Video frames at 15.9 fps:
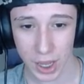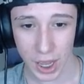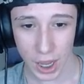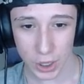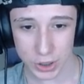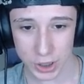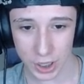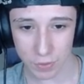
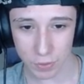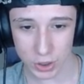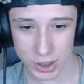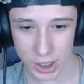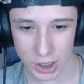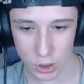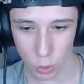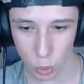Eu sei que
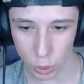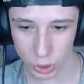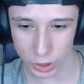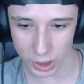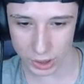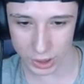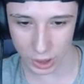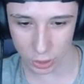vocês não curtem
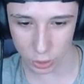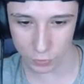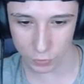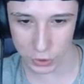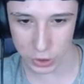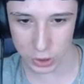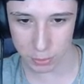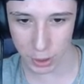tanto
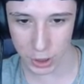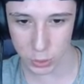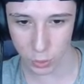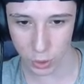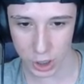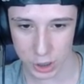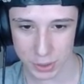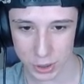vídeo de Bad
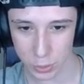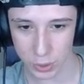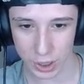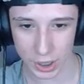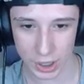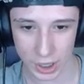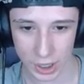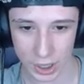Wars, mas eu
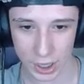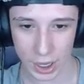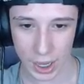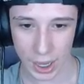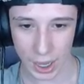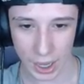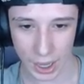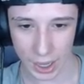queria
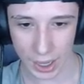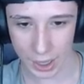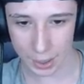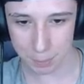é,